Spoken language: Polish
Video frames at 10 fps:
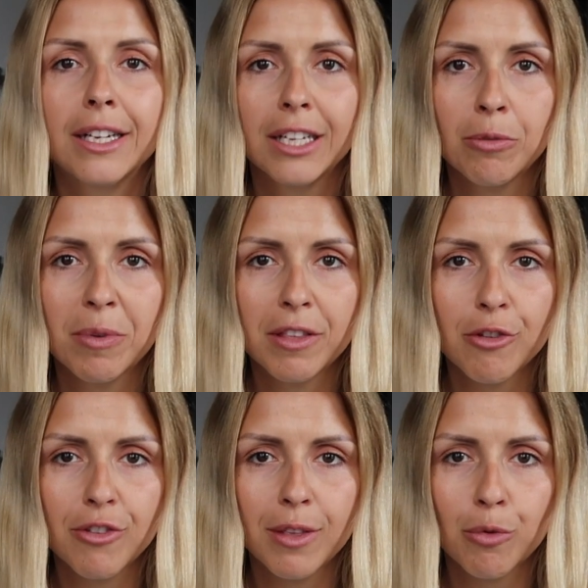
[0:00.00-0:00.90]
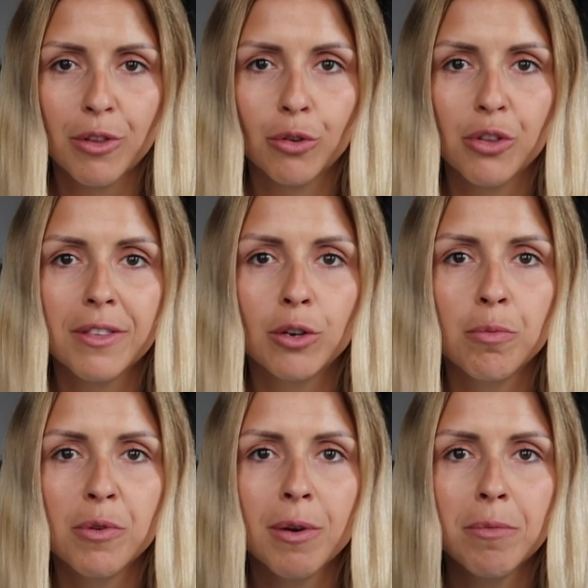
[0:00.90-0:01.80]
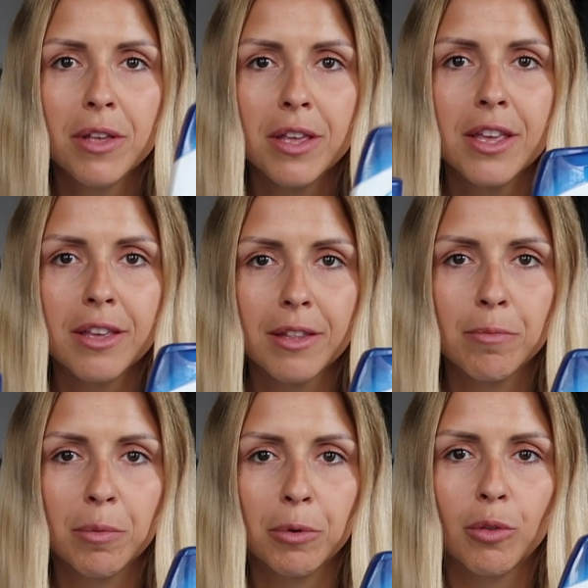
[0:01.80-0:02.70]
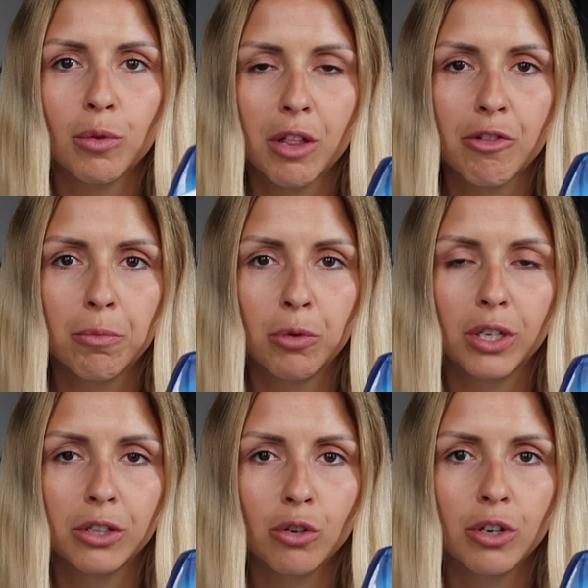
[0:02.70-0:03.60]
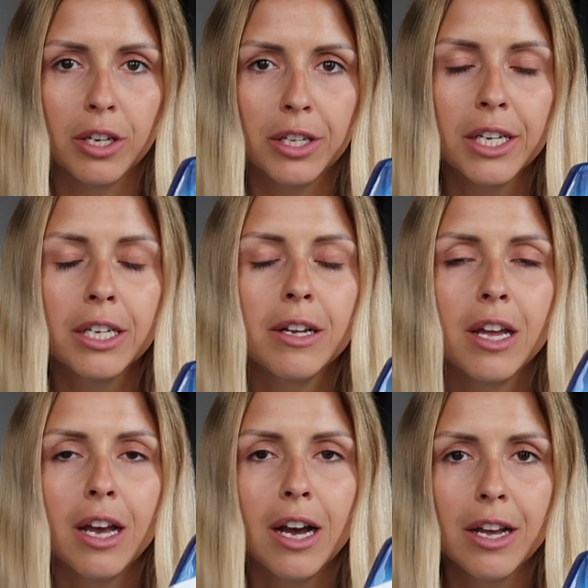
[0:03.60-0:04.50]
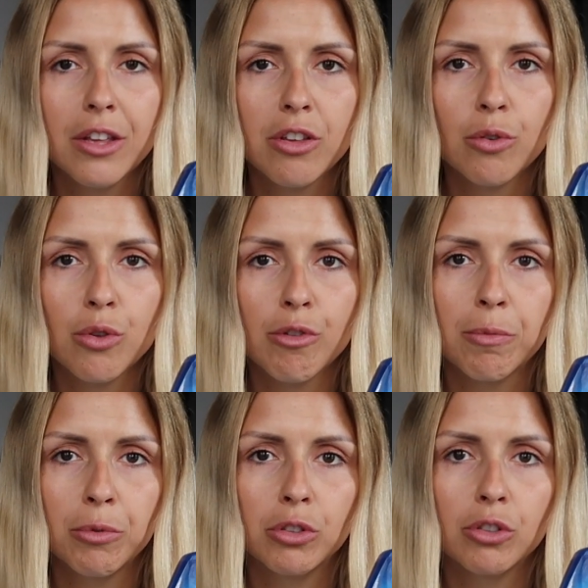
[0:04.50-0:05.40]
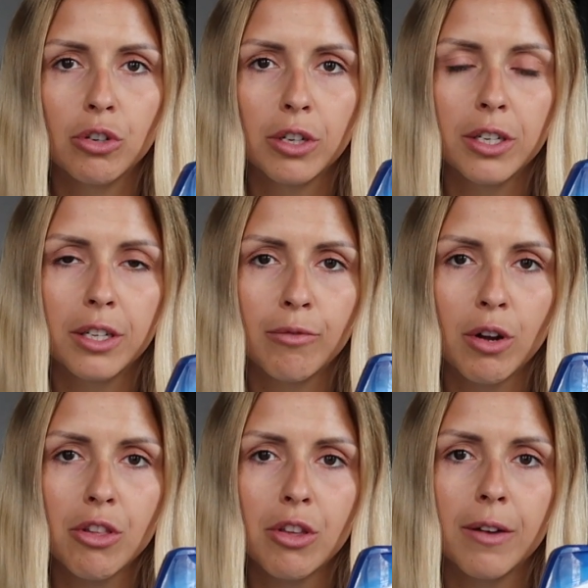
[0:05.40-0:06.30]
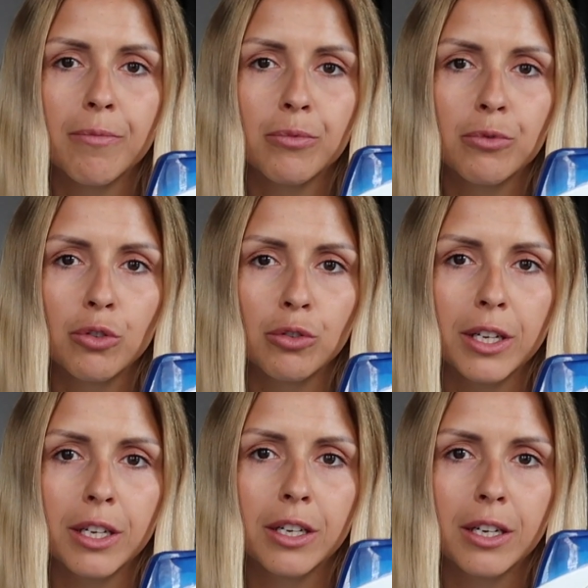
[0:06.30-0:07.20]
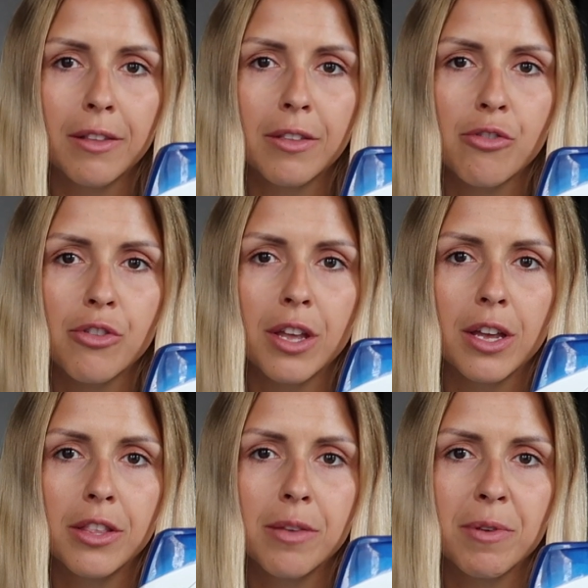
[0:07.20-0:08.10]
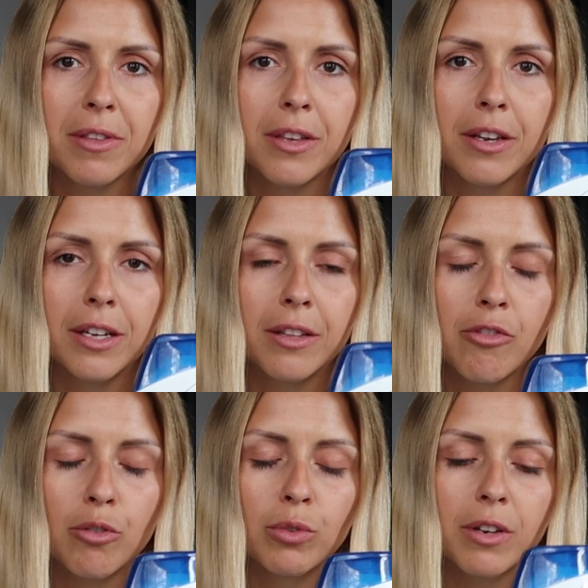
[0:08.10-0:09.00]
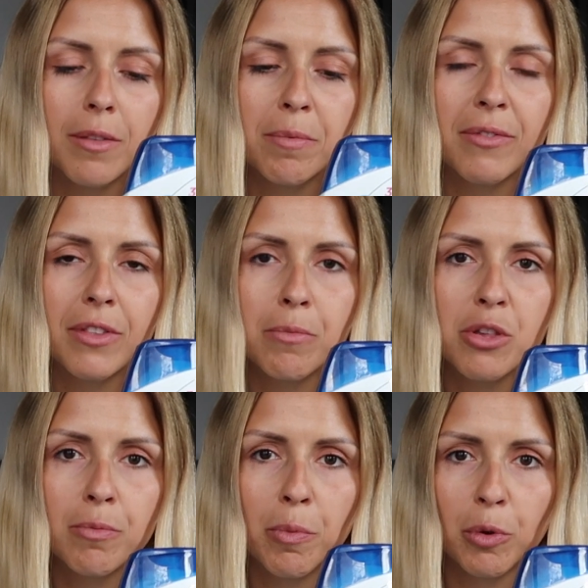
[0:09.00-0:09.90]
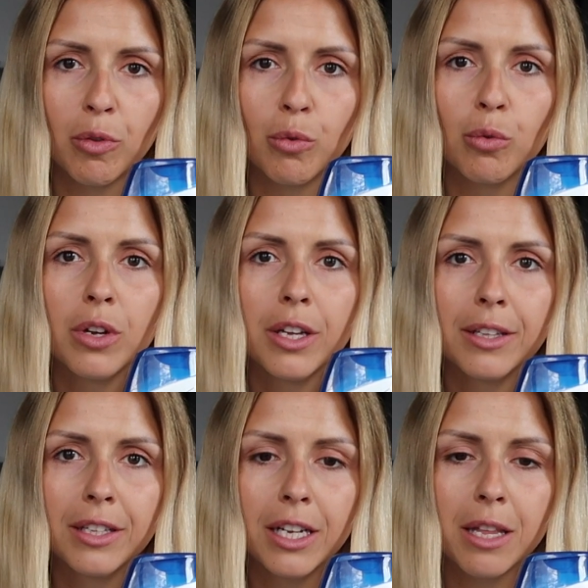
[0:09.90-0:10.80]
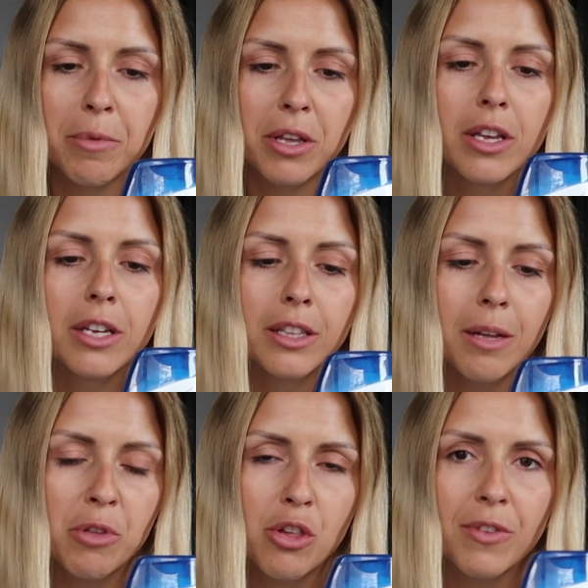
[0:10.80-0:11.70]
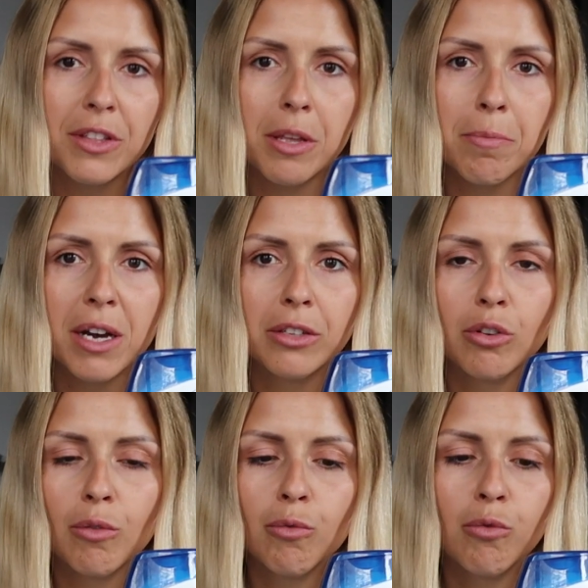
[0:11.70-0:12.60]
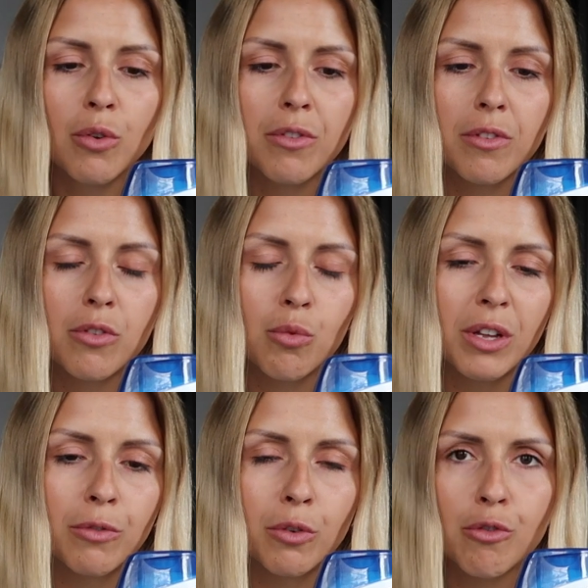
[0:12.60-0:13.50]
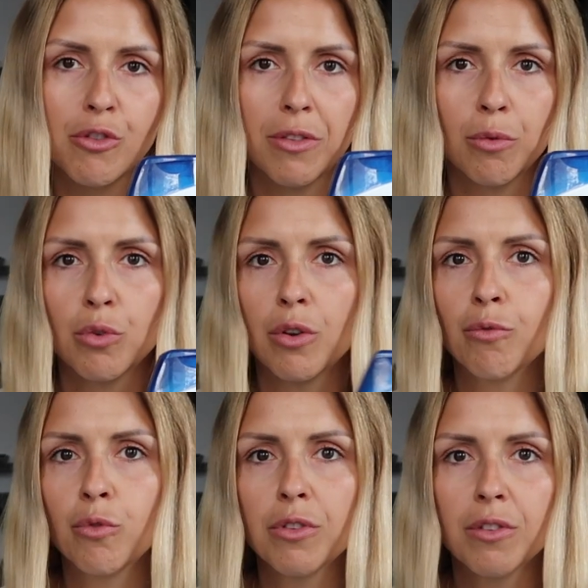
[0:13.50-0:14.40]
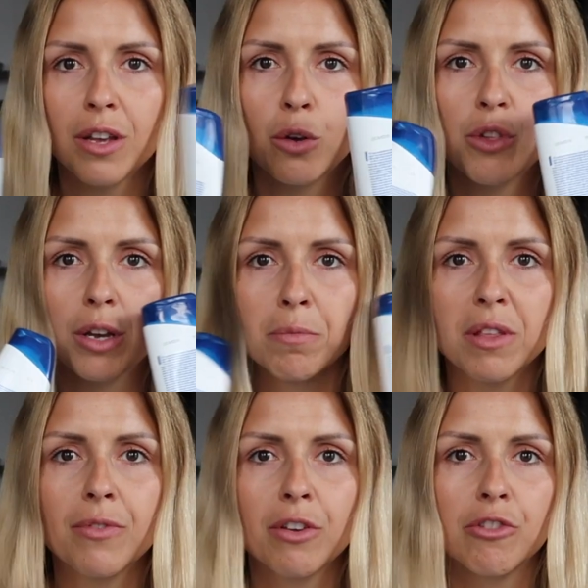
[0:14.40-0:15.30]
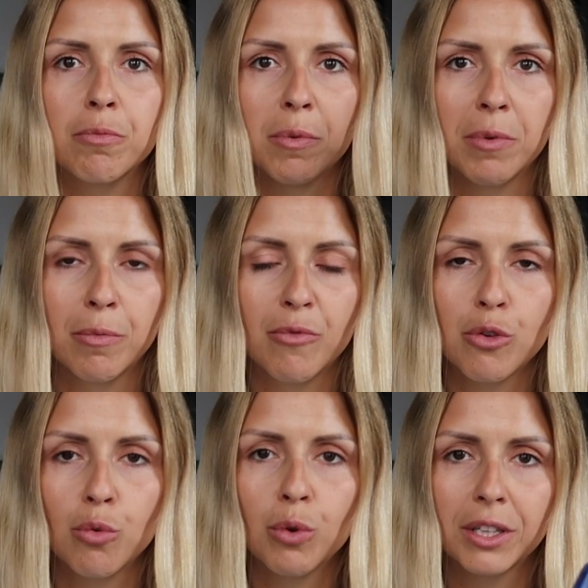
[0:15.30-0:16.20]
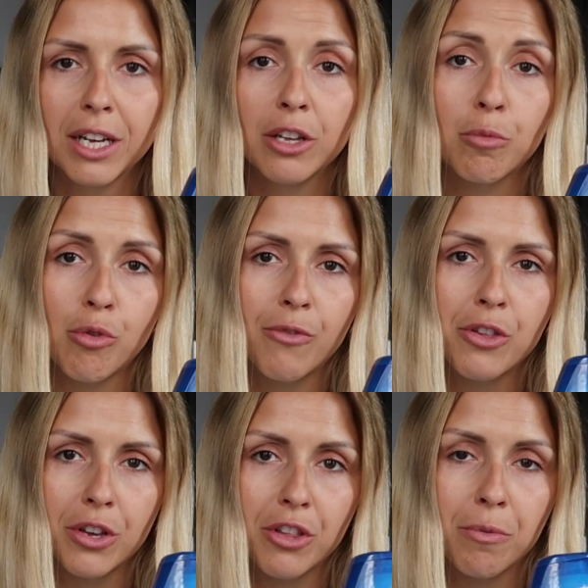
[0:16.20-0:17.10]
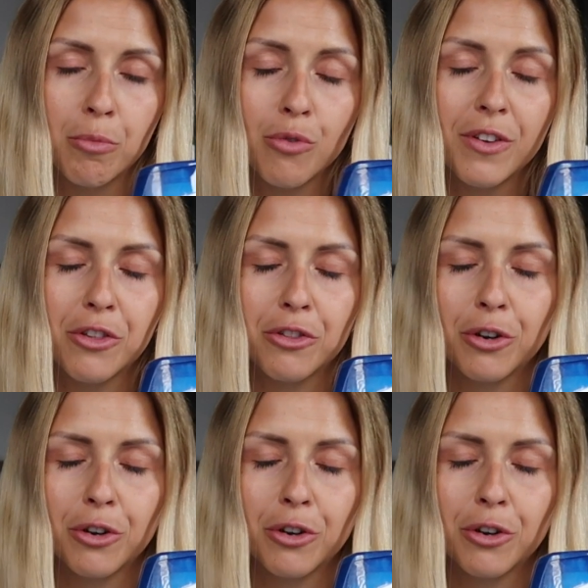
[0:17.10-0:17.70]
Natomiast jeszcze cały czas go nie zakupiłam i jestem po prostu na szamponach drogeryjnych. A jeśli chodzi o szampony drogeryjne właśnie, to te klasyczne niebieskie Head Shoulders sprawdza mi się po prostu najlepiej. Dla mnie świetnie pachną, włosy się łatwo rozczesują, włosy jakoś tak bez większych problemów się układają, oczywiście jak się im poświęci